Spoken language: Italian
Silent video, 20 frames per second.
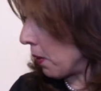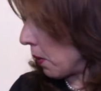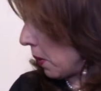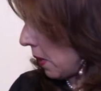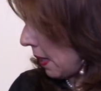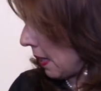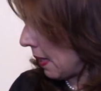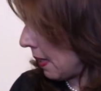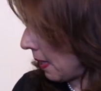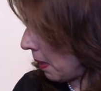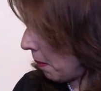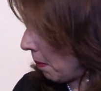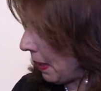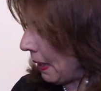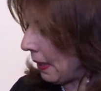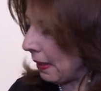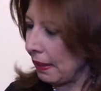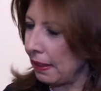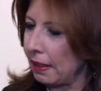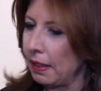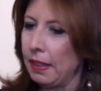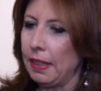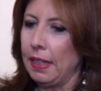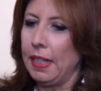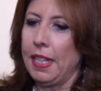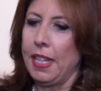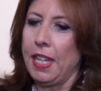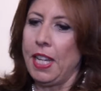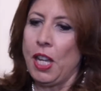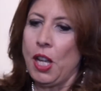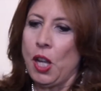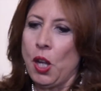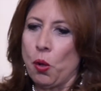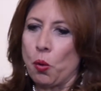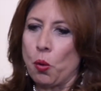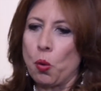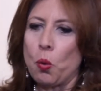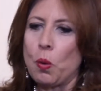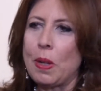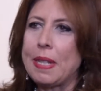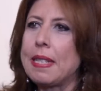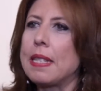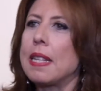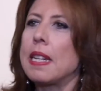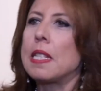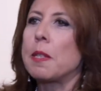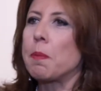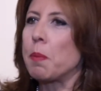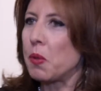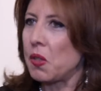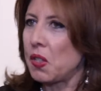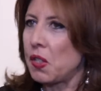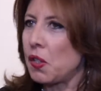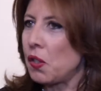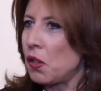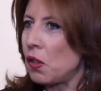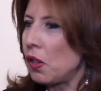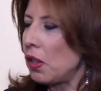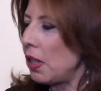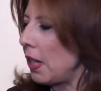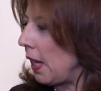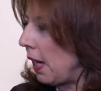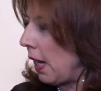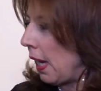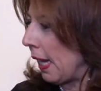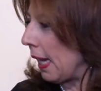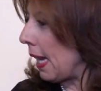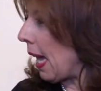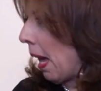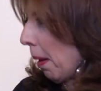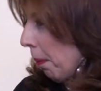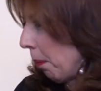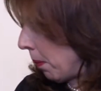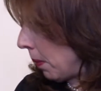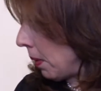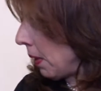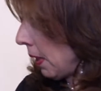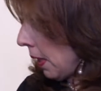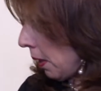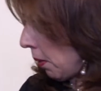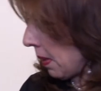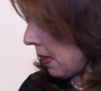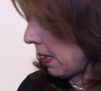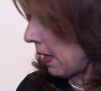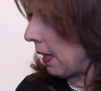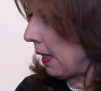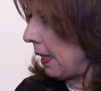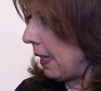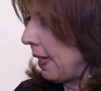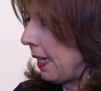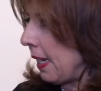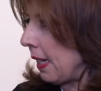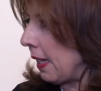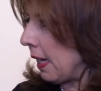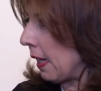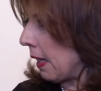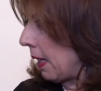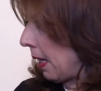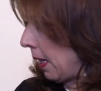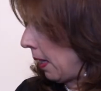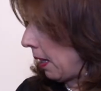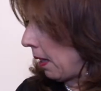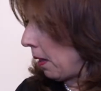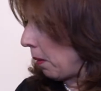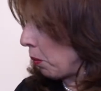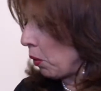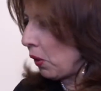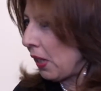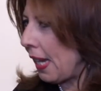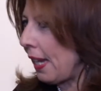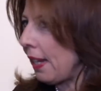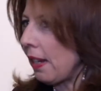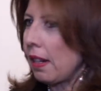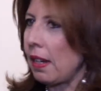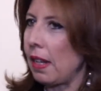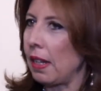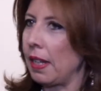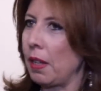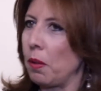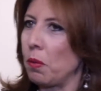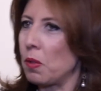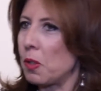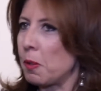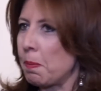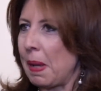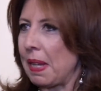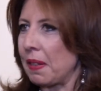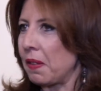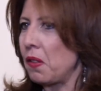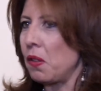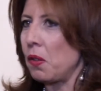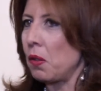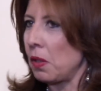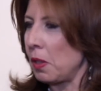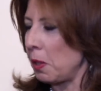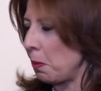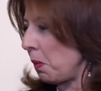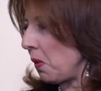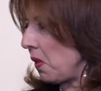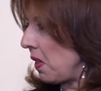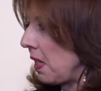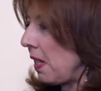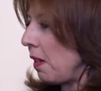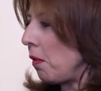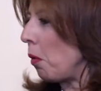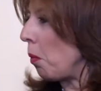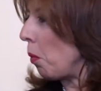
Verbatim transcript: sostanzialmente con questa esposizione alla GAM in questa galleria d'arte moderna che è uno spazio espositivo